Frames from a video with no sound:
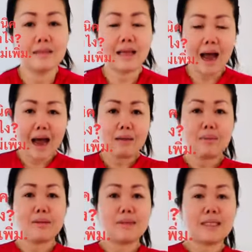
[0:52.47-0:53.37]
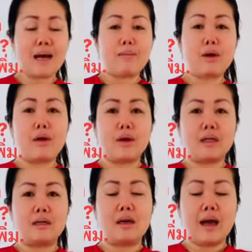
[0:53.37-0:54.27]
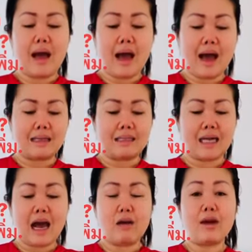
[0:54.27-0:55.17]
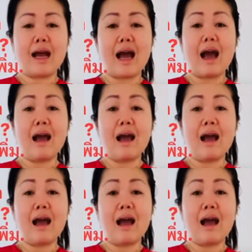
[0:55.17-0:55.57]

ทานเป็นประจำก่อนอาหารเช้านะคะ